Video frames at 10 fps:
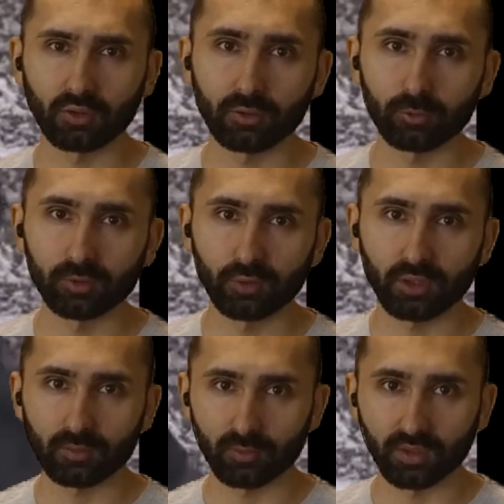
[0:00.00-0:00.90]
do około
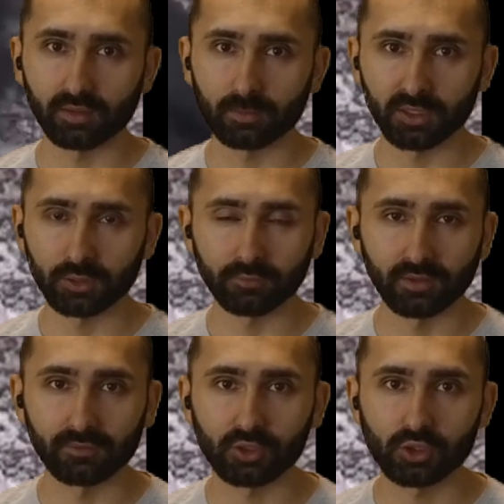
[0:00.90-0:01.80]
20 cm
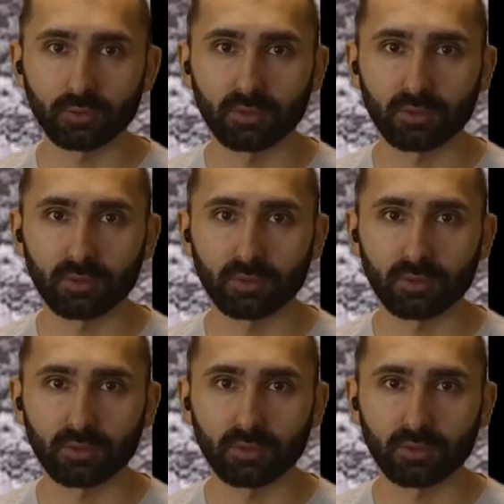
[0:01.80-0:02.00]
na większych